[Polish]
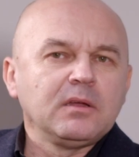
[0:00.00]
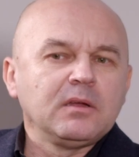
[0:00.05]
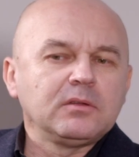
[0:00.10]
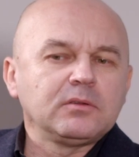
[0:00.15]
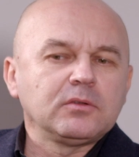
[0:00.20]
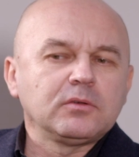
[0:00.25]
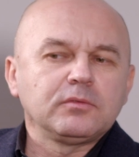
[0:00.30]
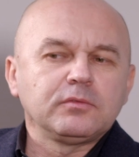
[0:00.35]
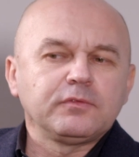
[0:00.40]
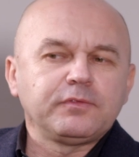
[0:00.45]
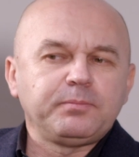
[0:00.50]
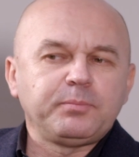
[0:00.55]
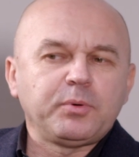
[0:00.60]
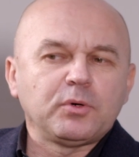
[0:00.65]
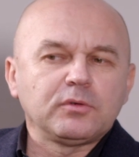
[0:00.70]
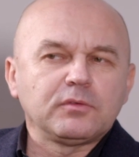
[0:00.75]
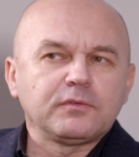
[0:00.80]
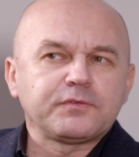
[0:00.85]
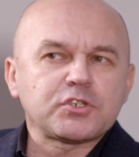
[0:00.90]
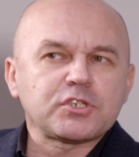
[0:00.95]
no, w,
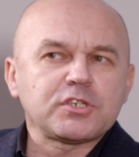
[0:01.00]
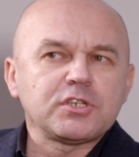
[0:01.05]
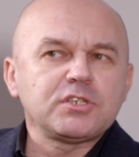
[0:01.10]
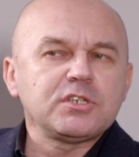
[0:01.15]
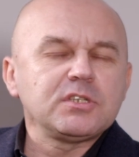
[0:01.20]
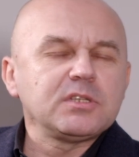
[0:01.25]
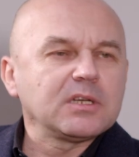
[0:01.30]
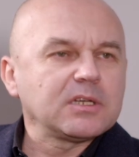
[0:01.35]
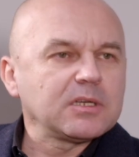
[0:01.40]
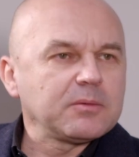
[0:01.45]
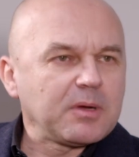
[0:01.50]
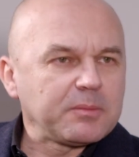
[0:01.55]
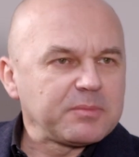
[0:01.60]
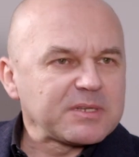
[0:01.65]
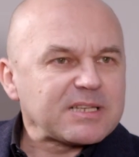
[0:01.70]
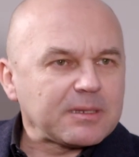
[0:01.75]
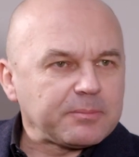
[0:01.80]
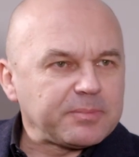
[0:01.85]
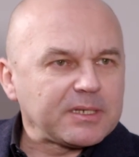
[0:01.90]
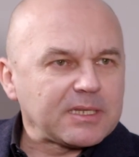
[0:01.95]
po, w Szczecinie chyba
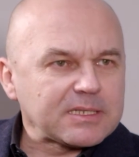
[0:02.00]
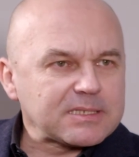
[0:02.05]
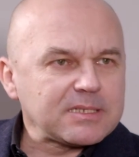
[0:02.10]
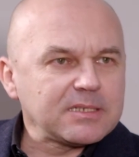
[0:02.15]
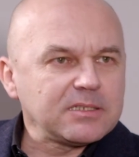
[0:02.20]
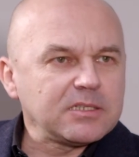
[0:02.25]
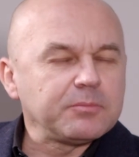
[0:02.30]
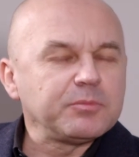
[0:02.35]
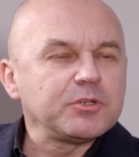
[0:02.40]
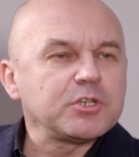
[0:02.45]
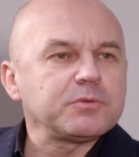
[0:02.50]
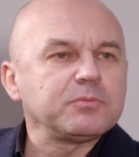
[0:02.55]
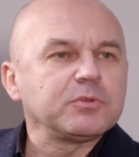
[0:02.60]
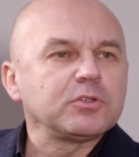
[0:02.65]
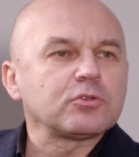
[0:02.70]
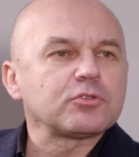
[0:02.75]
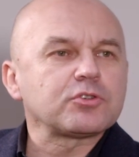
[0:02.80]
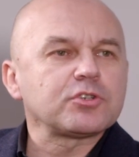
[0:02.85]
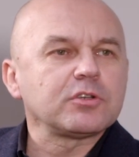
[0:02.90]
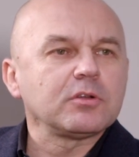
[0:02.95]
bezapelacyjnie byliśmy
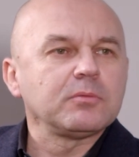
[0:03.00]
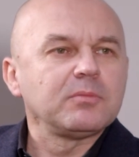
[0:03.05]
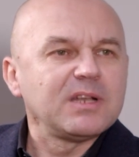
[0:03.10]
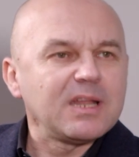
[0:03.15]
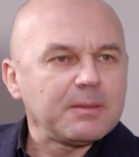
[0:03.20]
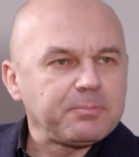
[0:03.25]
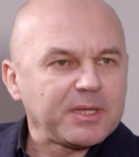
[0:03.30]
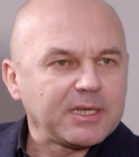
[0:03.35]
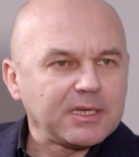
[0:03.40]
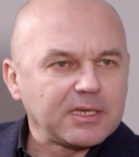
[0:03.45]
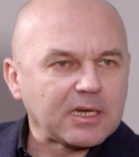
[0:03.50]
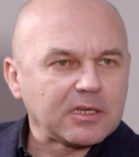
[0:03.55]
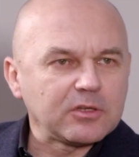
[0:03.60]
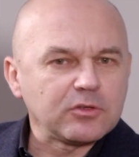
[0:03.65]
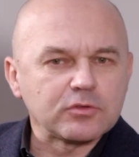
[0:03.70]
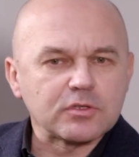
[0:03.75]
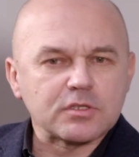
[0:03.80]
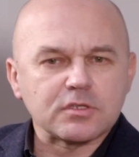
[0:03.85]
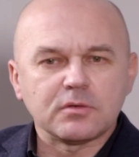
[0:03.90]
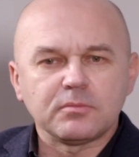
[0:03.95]
drużyną lepiej
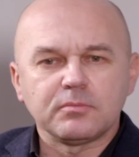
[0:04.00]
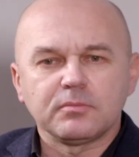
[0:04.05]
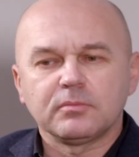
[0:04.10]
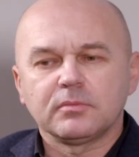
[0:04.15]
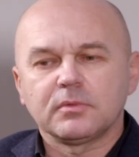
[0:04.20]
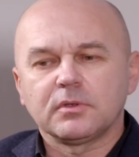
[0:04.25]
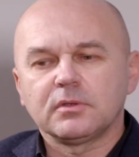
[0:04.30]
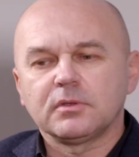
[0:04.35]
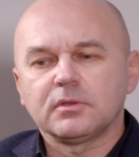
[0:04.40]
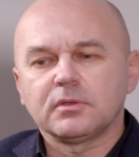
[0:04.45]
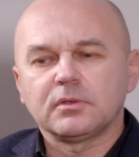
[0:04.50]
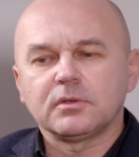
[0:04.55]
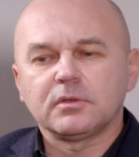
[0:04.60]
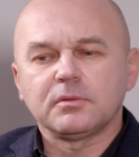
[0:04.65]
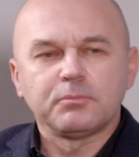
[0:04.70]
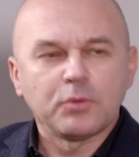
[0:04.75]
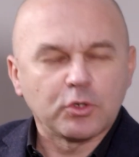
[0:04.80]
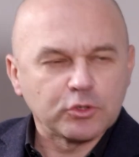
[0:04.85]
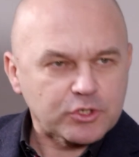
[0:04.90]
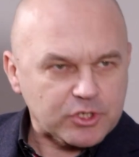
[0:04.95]
grającą, y,
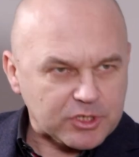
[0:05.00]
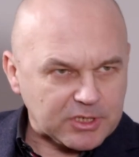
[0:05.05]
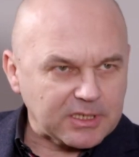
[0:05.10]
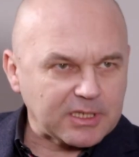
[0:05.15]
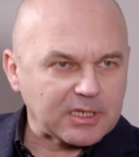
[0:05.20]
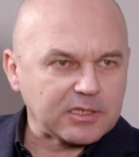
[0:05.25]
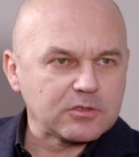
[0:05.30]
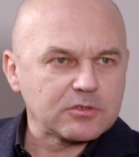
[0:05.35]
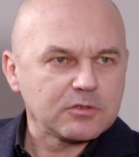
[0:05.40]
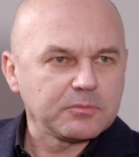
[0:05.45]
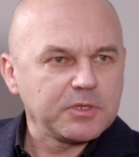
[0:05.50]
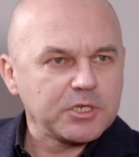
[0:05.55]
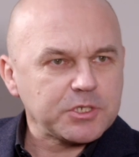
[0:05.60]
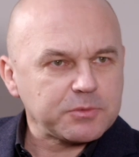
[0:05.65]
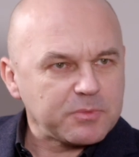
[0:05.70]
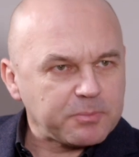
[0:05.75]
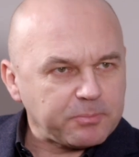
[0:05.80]
mądrzej grającą, mieliśmy